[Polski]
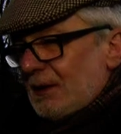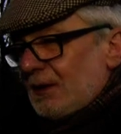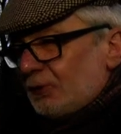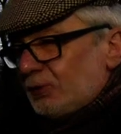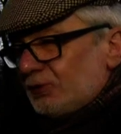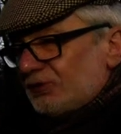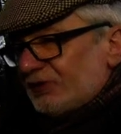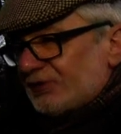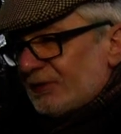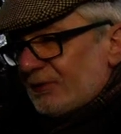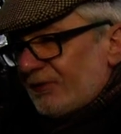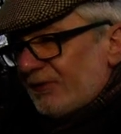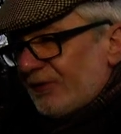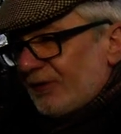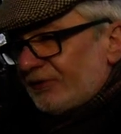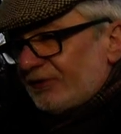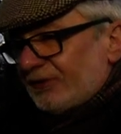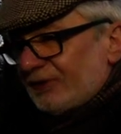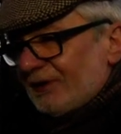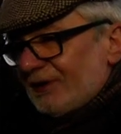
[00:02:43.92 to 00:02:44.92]
Tu szczerze
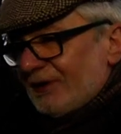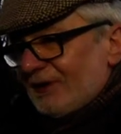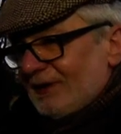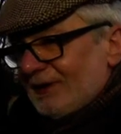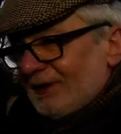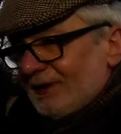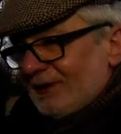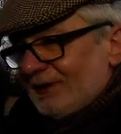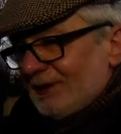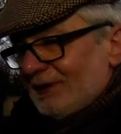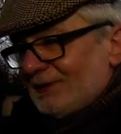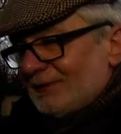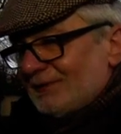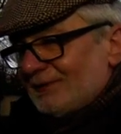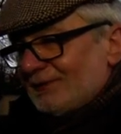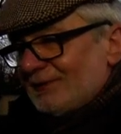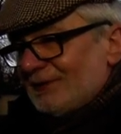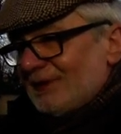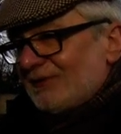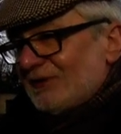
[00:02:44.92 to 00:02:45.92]
mówiąc e,
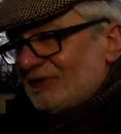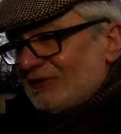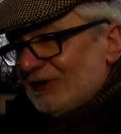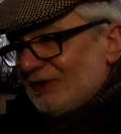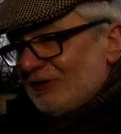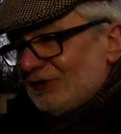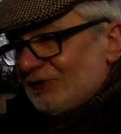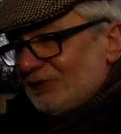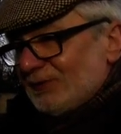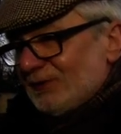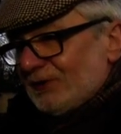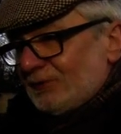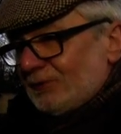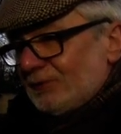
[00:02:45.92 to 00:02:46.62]
nie wiedzieliśmy.